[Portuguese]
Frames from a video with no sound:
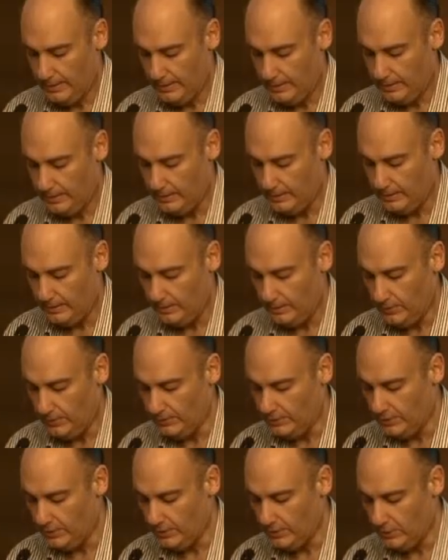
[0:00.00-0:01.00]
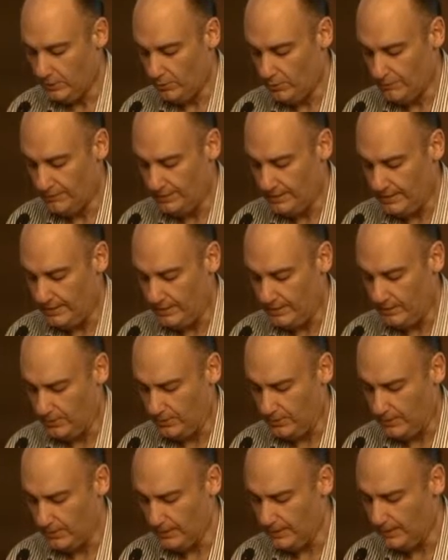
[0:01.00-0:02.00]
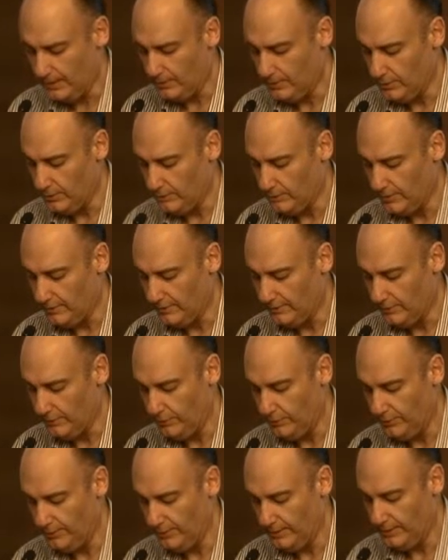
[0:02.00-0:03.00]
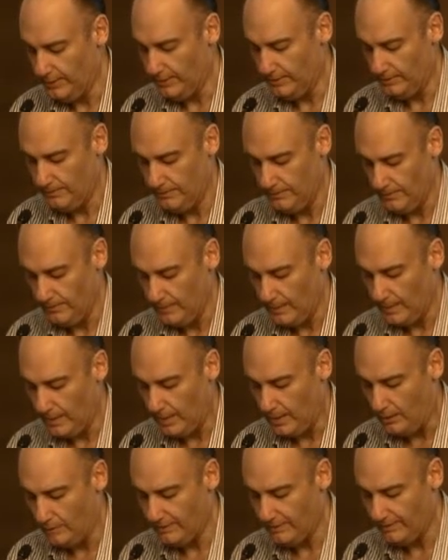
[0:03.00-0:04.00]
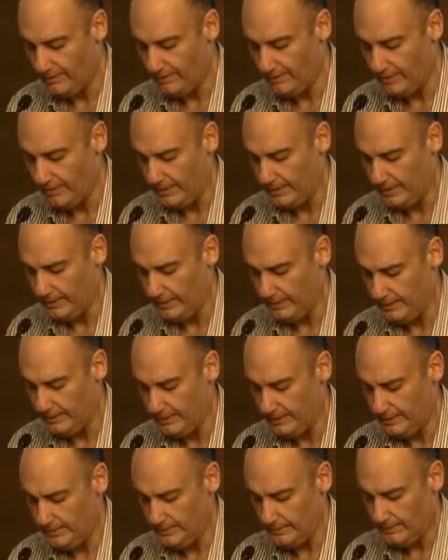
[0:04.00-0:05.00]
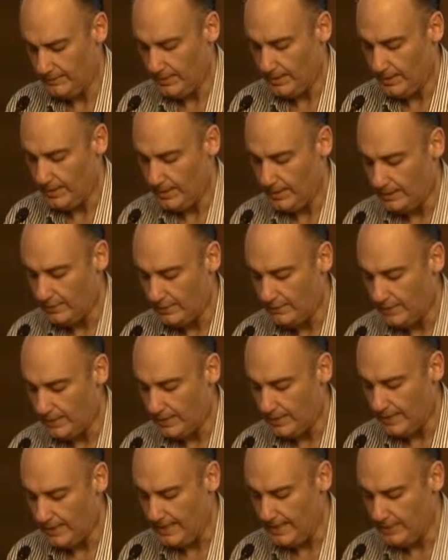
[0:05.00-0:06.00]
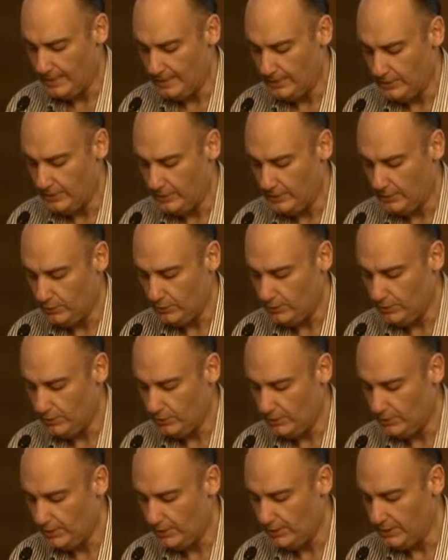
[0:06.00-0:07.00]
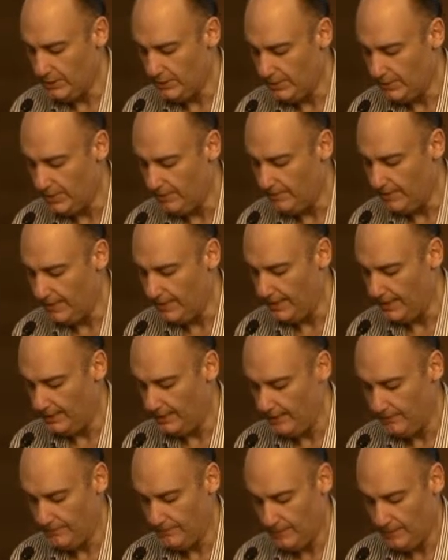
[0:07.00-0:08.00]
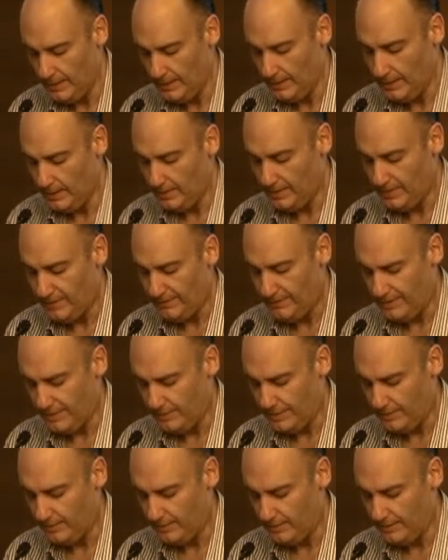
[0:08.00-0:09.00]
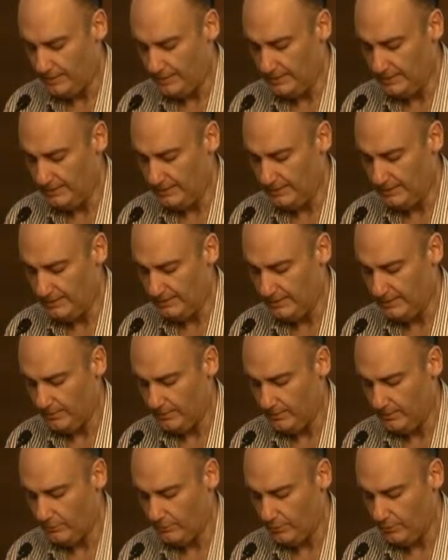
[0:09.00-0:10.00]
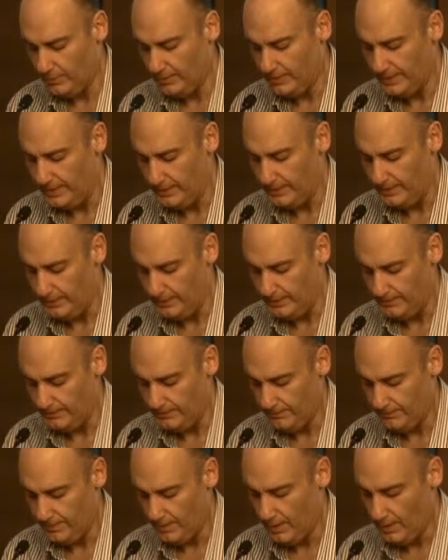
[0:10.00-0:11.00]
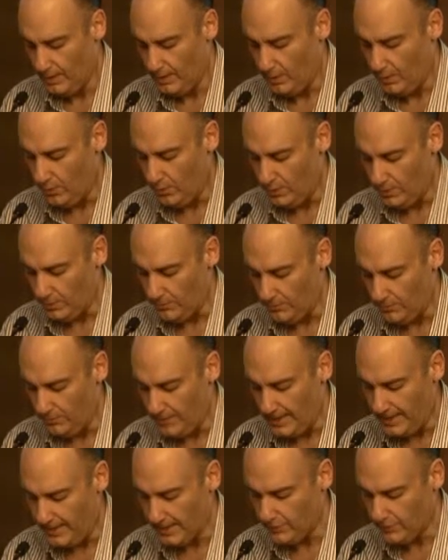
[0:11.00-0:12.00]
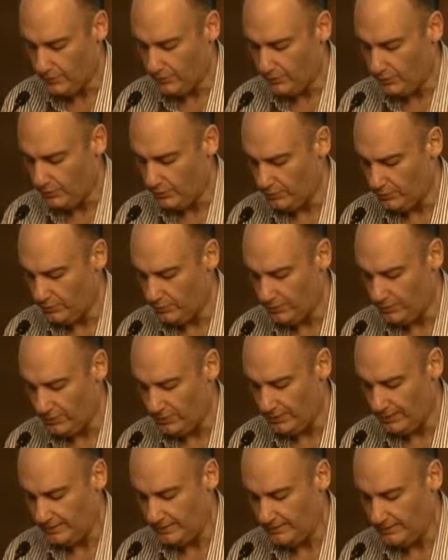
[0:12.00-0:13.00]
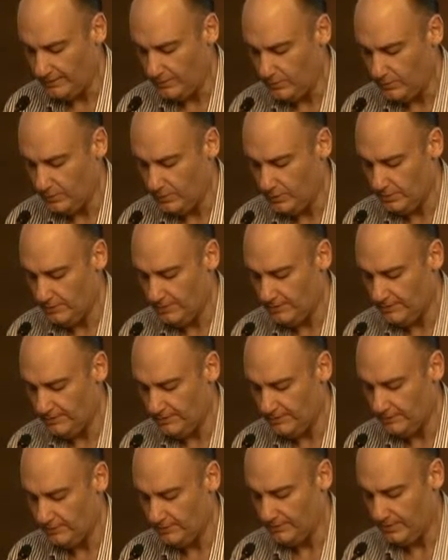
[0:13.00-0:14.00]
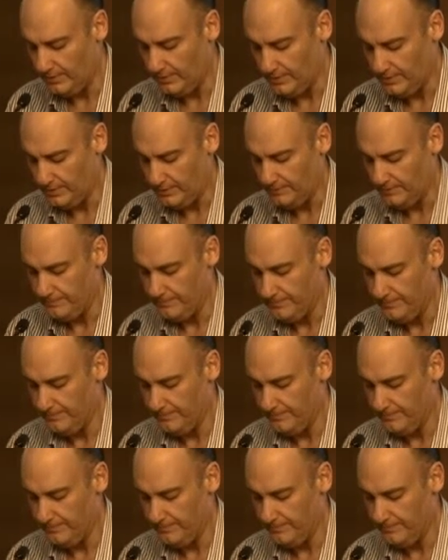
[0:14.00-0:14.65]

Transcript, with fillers: Então, eu gostaria de convidar agora a doutora Silvana Alves Escarance, advogada, diretora jurídica da Abrela, para falar sobre a legislação sobre ela, o que os médicos e outros profissionais de saúde precisam saber.